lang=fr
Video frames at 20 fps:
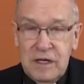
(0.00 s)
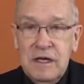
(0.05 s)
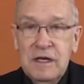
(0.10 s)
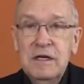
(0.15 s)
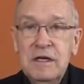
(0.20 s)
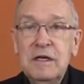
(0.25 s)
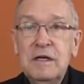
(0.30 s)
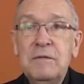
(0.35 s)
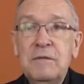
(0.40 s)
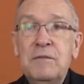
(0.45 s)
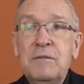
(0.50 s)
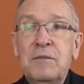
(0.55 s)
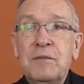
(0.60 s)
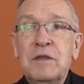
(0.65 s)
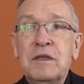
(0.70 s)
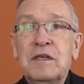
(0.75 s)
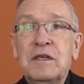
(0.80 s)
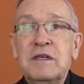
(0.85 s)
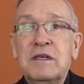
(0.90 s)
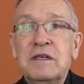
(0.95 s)
Et euh,
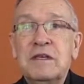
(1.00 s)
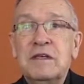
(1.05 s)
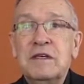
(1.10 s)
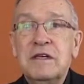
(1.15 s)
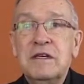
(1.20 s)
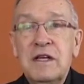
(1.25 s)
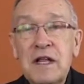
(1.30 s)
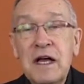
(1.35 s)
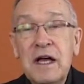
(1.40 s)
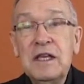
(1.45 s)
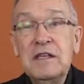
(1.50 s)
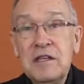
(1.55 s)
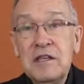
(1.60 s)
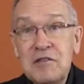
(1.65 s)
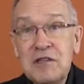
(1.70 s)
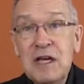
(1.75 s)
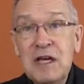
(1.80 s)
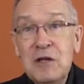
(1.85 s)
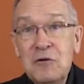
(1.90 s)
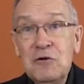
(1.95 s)
il a
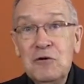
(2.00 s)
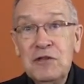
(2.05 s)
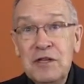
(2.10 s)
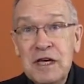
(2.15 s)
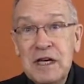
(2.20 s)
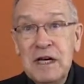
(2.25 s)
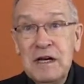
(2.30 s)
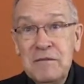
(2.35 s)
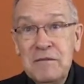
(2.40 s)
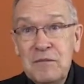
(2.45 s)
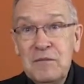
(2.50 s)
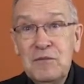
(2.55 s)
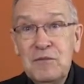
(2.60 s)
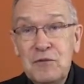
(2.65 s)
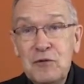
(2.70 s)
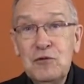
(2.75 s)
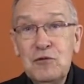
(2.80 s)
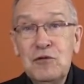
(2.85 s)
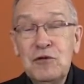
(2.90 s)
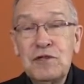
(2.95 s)
régné très longtemps,
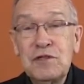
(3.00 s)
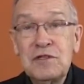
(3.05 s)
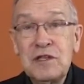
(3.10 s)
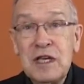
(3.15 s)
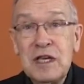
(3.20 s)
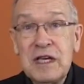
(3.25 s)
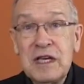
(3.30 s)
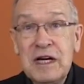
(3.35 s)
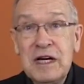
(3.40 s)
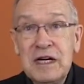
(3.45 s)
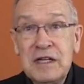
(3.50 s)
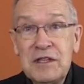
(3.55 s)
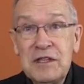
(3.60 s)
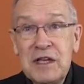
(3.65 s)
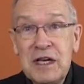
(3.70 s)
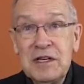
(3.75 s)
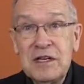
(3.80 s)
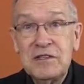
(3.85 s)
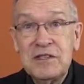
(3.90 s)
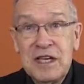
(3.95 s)
plus de
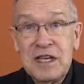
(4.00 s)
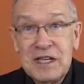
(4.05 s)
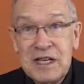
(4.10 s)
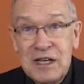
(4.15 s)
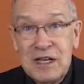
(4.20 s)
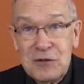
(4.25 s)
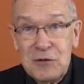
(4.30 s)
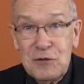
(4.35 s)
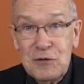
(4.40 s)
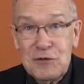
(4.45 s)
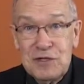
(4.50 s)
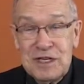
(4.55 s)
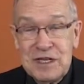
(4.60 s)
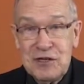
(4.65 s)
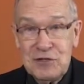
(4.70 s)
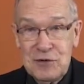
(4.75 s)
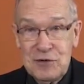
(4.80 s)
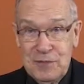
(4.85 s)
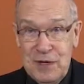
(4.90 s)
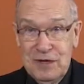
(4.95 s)
50 ans, 52
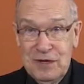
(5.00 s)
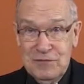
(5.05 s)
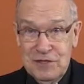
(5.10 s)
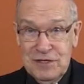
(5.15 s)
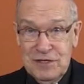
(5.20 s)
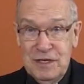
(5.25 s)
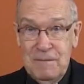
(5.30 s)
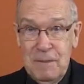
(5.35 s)
ans, je pense.